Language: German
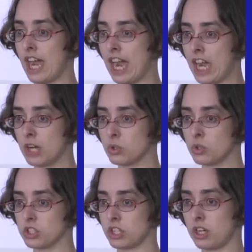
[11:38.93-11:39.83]
Argo
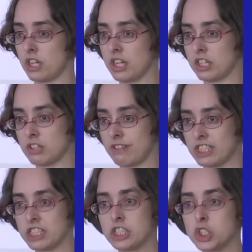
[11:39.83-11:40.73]
ist äh,
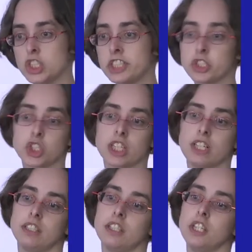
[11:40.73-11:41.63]
quasi die
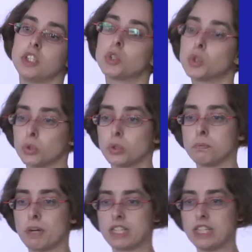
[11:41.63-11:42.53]
Schnittstelle zu
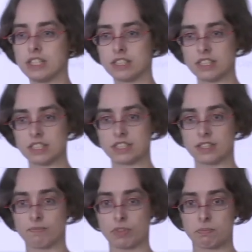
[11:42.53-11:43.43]
Kubernetes
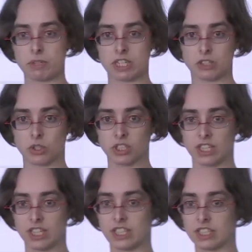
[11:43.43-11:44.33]
mit der
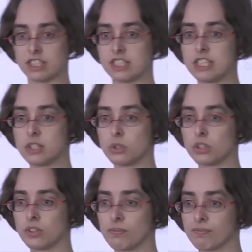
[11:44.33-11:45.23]
Containerisierung.